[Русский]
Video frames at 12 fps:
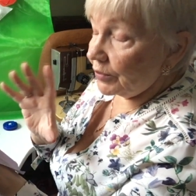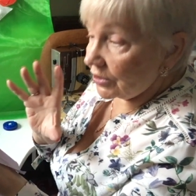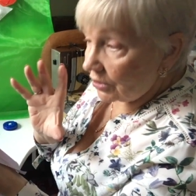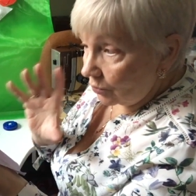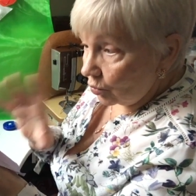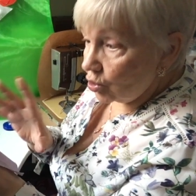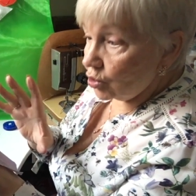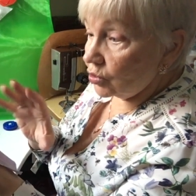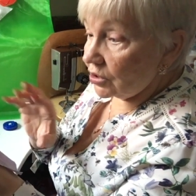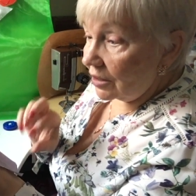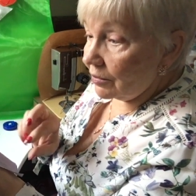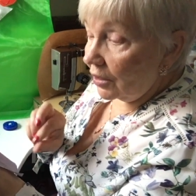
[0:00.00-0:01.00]
потому что
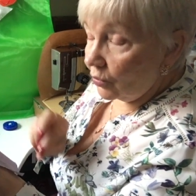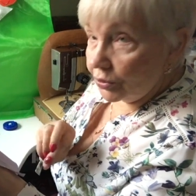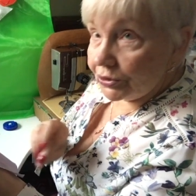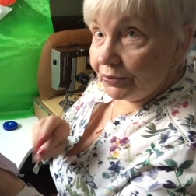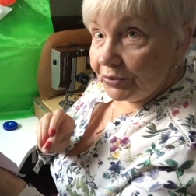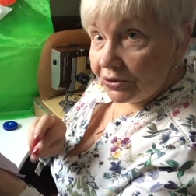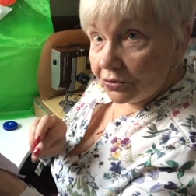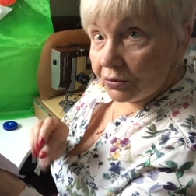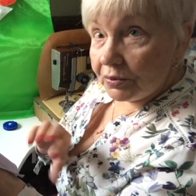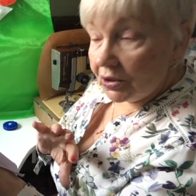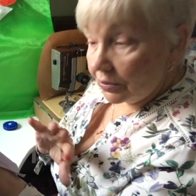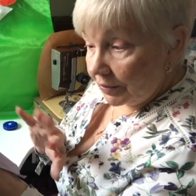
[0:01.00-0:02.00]
там какое-то пятно
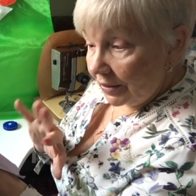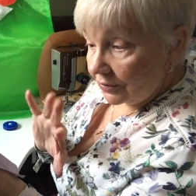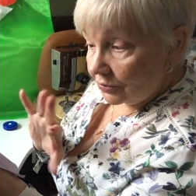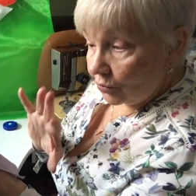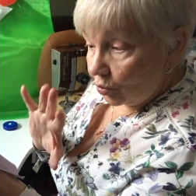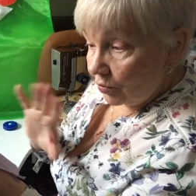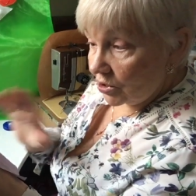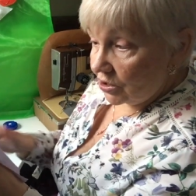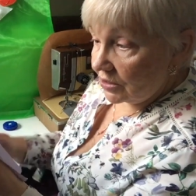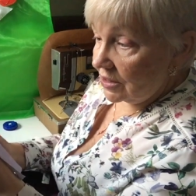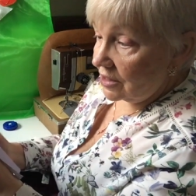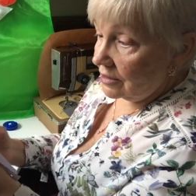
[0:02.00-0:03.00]
выло, поэтому
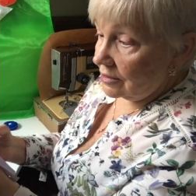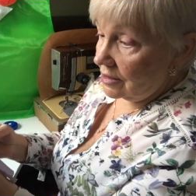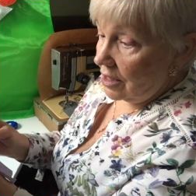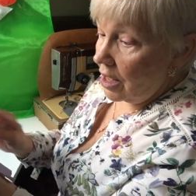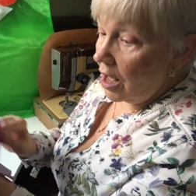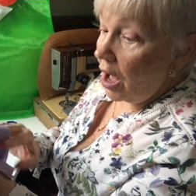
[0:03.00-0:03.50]
рубашка зарезана.